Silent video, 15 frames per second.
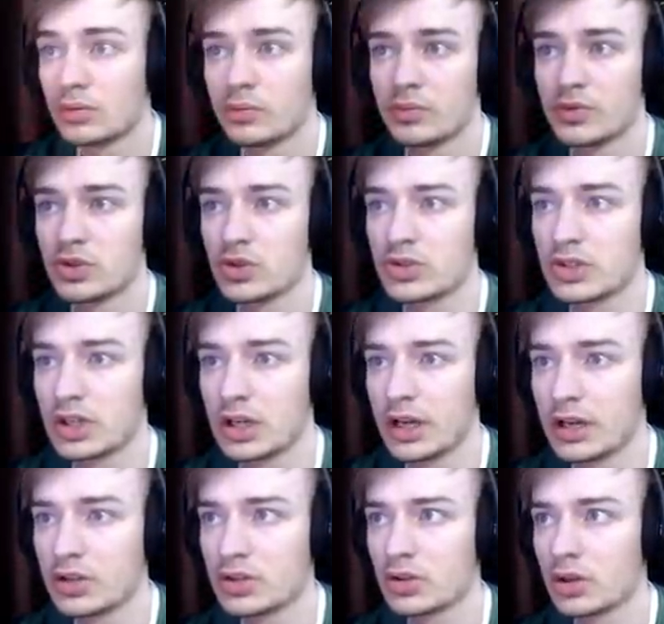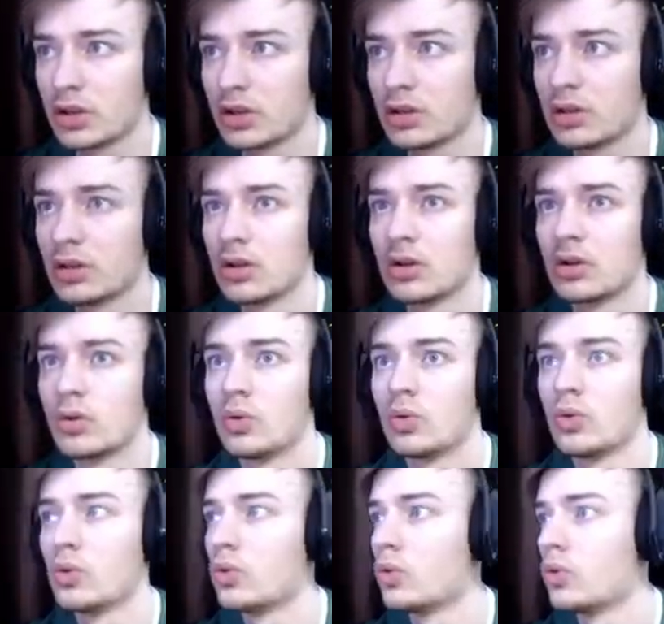Сейчас стреляет, что ли?
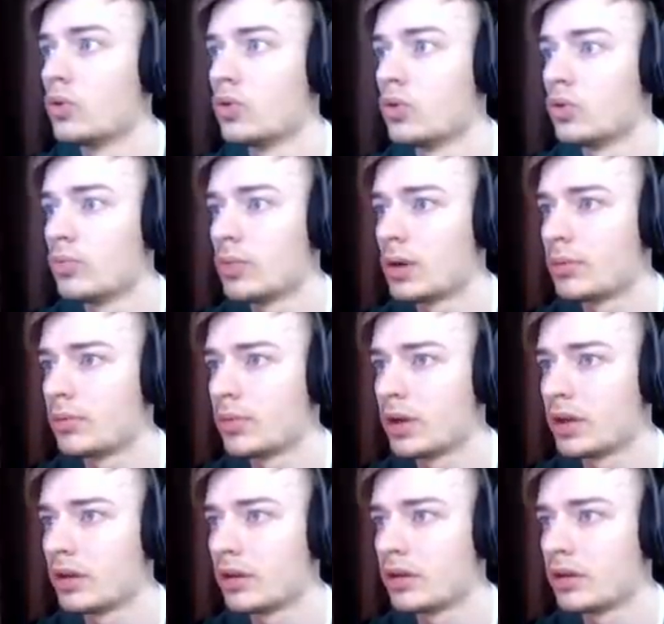О, мама.